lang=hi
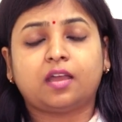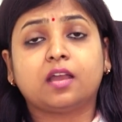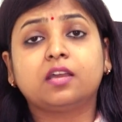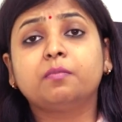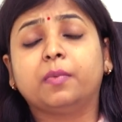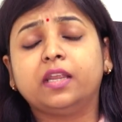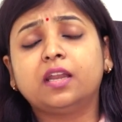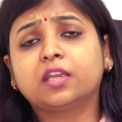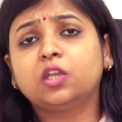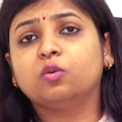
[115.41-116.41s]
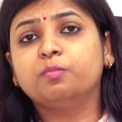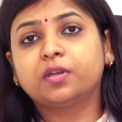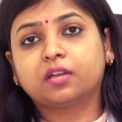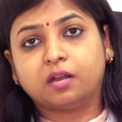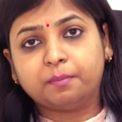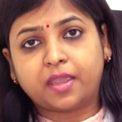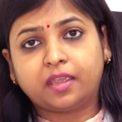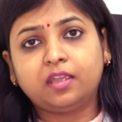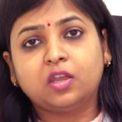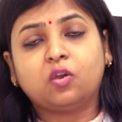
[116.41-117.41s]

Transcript: अगर महिला की उम्र कम है